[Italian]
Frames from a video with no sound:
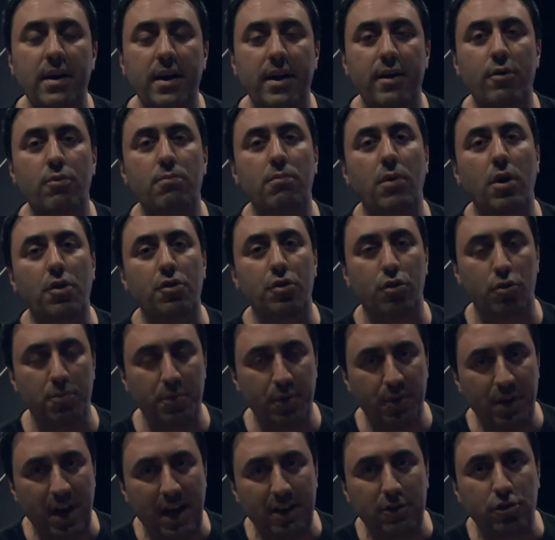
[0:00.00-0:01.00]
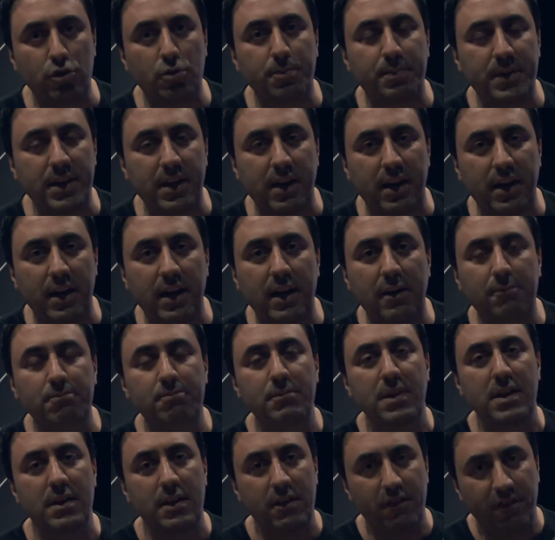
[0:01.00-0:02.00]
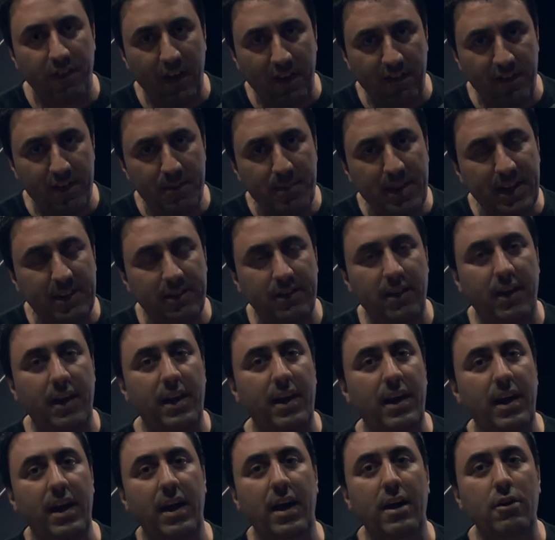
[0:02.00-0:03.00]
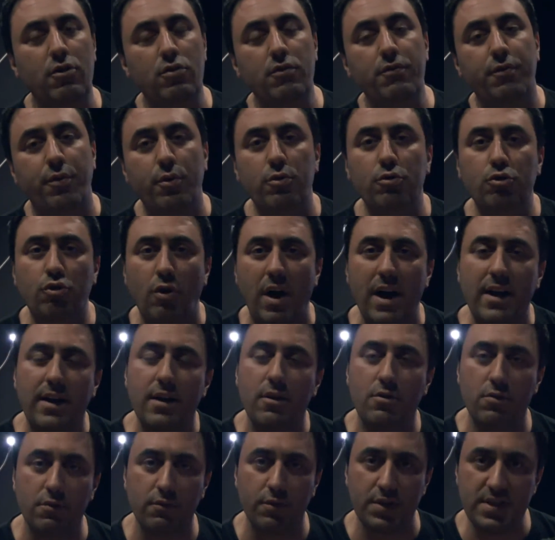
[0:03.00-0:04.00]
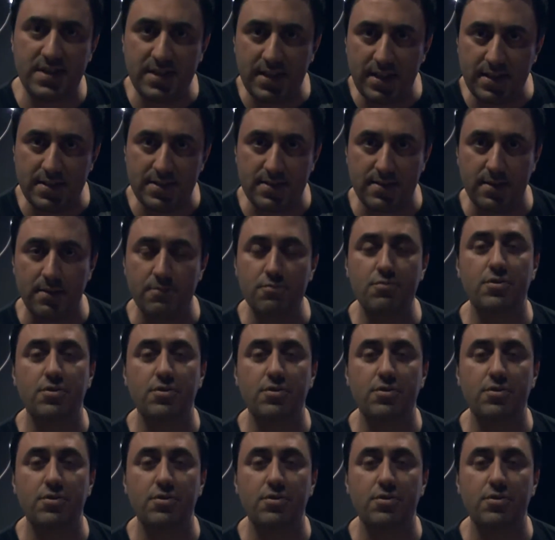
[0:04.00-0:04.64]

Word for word: È un modo come un altro per farvi mettere a confronto anche con voi stessi.